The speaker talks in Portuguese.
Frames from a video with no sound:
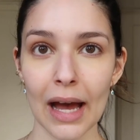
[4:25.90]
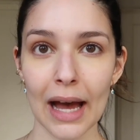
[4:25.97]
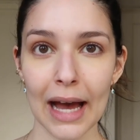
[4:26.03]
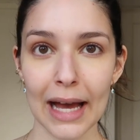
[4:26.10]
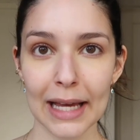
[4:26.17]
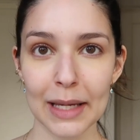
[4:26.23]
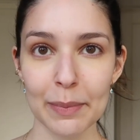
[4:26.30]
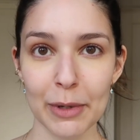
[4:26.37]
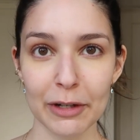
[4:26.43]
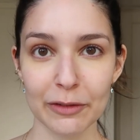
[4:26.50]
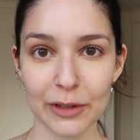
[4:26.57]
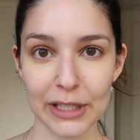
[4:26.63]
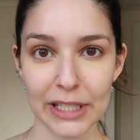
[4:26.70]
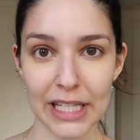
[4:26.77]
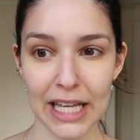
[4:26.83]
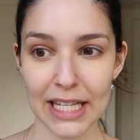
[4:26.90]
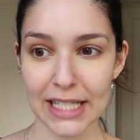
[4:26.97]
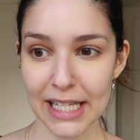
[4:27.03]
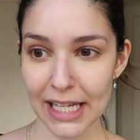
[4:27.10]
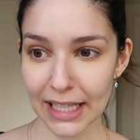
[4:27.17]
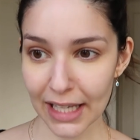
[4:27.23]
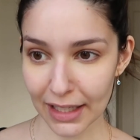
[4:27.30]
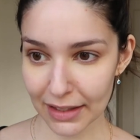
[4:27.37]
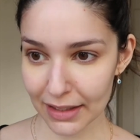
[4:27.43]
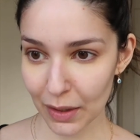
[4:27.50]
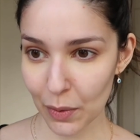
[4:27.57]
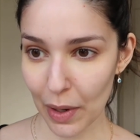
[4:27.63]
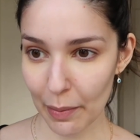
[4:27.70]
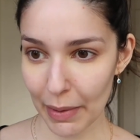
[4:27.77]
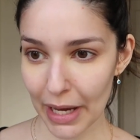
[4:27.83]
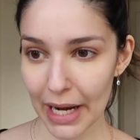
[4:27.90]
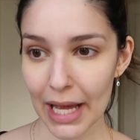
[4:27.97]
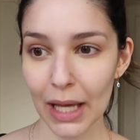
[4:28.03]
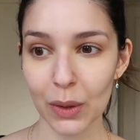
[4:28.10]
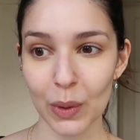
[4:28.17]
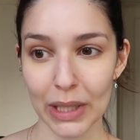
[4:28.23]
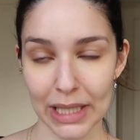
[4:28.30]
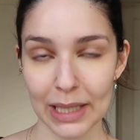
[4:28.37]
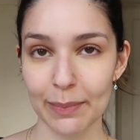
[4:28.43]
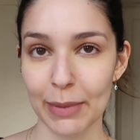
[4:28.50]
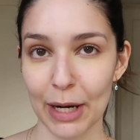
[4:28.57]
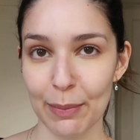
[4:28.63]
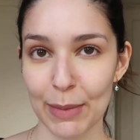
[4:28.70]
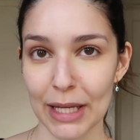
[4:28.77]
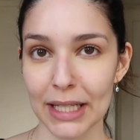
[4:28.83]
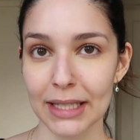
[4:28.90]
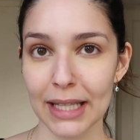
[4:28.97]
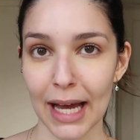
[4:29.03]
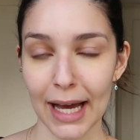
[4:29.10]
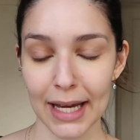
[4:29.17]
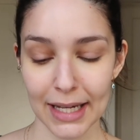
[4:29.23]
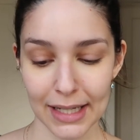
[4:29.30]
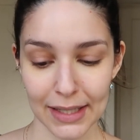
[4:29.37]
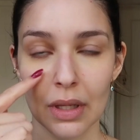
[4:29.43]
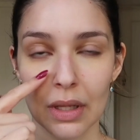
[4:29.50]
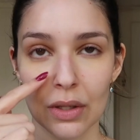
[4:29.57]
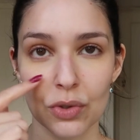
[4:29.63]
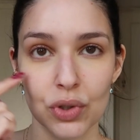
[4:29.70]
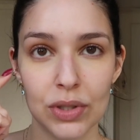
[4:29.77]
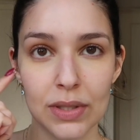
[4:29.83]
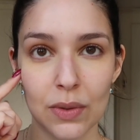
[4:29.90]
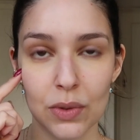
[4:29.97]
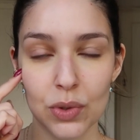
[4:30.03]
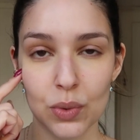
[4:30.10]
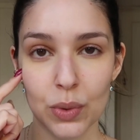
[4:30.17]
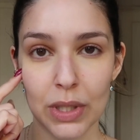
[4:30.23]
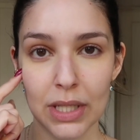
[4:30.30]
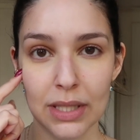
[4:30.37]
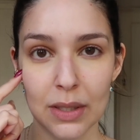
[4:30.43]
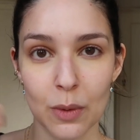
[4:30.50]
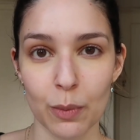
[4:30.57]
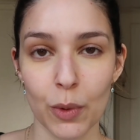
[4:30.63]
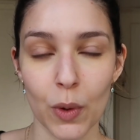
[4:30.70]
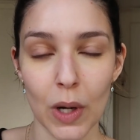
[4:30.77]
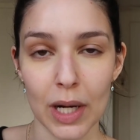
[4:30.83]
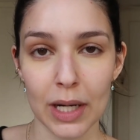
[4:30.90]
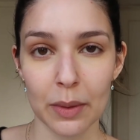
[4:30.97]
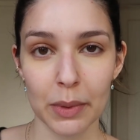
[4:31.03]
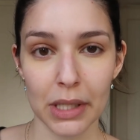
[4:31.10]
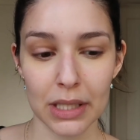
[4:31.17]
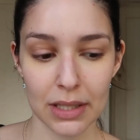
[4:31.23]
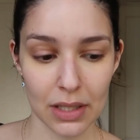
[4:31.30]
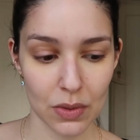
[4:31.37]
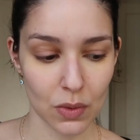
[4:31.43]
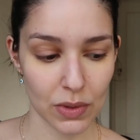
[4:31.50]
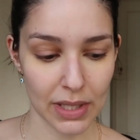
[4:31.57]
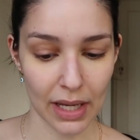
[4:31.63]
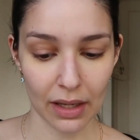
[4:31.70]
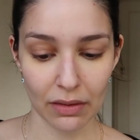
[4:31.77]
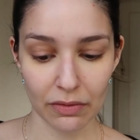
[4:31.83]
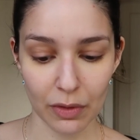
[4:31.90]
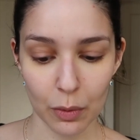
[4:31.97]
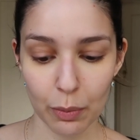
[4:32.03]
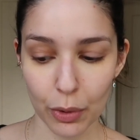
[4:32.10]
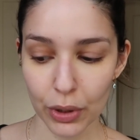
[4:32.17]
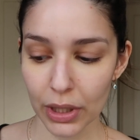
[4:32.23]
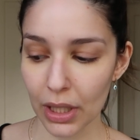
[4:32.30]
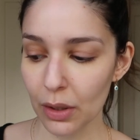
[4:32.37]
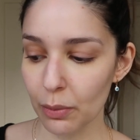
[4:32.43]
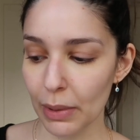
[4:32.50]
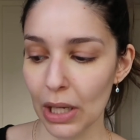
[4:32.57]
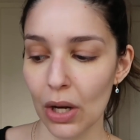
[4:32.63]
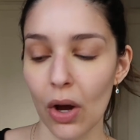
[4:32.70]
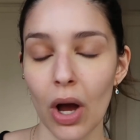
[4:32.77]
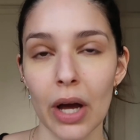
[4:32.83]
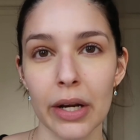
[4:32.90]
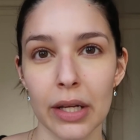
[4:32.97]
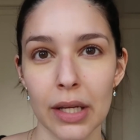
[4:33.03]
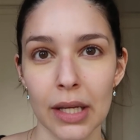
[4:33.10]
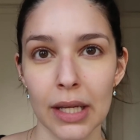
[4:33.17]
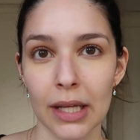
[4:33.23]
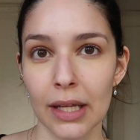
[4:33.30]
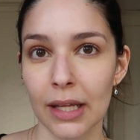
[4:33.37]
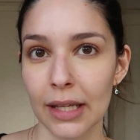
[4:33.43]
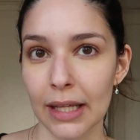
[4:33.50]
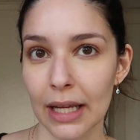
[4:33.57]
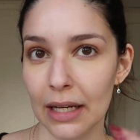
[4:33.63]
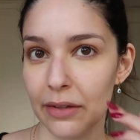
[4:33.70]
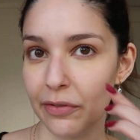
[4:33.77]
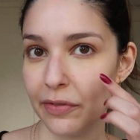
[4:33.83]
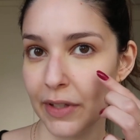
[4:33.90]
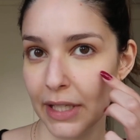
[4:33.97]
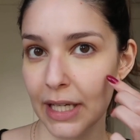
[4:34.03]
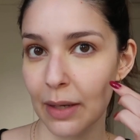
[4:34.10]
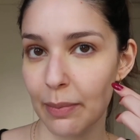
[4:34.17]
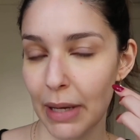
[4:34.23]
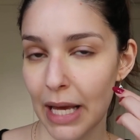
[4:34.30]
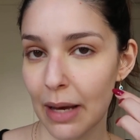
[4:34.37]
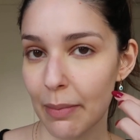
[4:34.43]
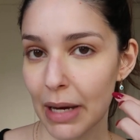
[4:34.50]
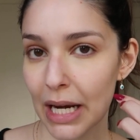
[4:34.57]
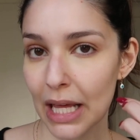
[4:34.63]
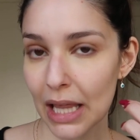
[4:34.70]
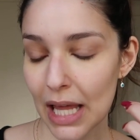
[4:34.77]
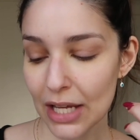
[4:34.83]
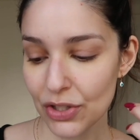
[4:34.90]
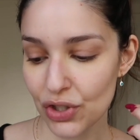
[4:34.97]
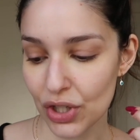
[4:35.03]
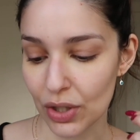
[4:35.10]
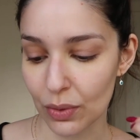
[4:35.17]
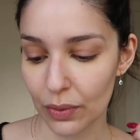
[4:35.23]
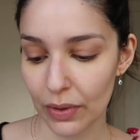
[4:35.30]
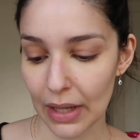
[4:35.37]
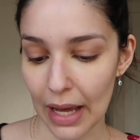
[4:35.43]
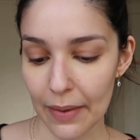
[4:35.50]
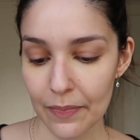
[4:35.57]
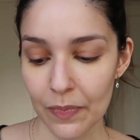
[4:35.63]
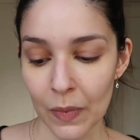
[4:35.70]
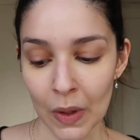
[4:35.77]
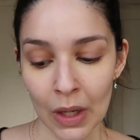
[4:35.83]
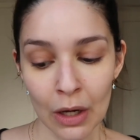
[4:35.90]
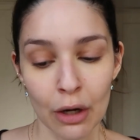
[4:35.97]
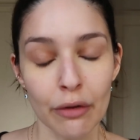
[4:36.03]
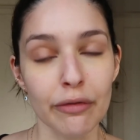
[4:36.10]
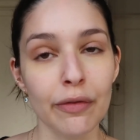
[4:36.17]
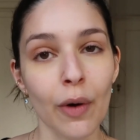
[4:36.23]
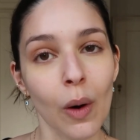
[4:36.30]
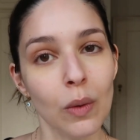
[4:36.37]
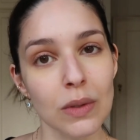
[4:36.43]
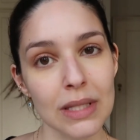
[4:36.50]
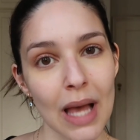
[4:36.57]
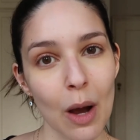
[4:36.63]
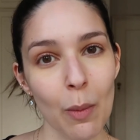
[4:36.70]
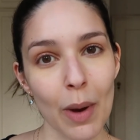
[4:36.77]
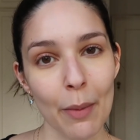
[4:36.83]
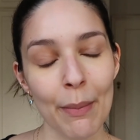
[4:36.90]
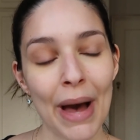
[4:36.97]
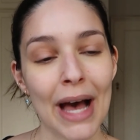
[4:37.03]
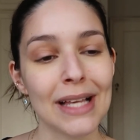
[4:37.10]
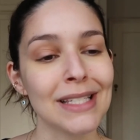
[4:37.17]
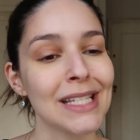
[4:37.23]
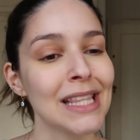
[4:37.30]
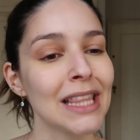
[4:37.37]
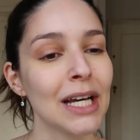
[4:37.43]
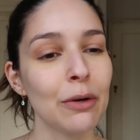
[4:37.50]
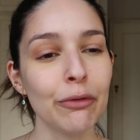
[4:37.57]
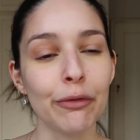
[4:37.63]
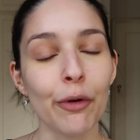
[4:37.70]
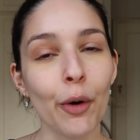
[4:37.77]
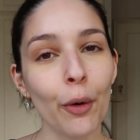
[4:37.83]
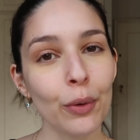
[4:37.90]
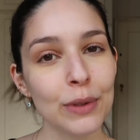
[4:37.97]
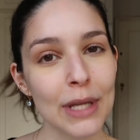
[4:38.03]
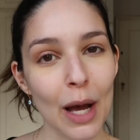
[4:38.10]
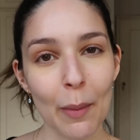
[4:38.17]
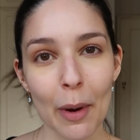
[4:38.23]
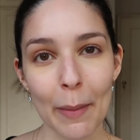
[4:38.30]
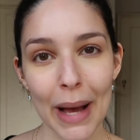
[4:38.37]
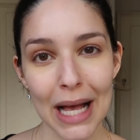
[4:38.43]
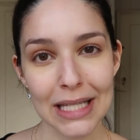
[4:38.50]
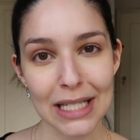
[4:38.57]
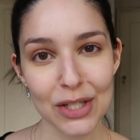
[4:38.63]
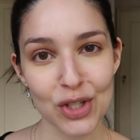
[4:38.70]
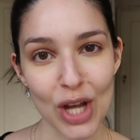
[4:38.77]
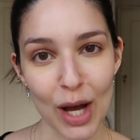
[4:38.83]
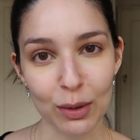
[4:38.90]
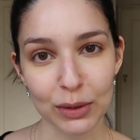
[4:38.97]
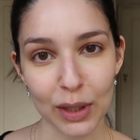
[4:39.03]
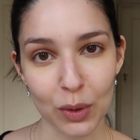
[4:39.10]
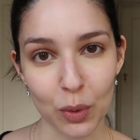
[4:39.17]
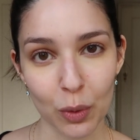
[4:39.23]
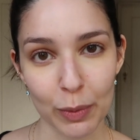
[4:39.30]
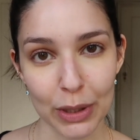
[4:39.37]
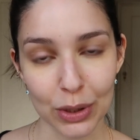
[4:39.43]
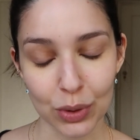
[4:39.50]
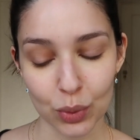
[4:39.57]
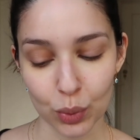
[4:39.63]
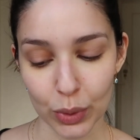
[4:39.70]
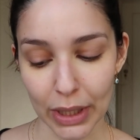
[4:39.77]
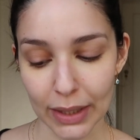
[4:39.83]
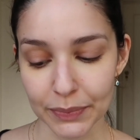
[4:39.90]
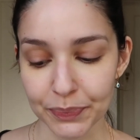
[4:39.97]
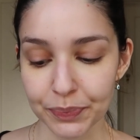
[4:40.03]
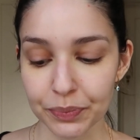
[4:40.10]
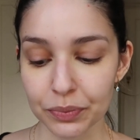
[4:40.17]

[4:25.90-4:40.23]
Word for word: Aí para vocês nem tá tão amarelo aqui, para mim tá. Acho que se eu escurecer um pouco a câmera, vocês conseguem ver um pouquinho melhor que ele fica bem amareladinho, né? Vou usar uma base, não vou usar uma base de alta cobertura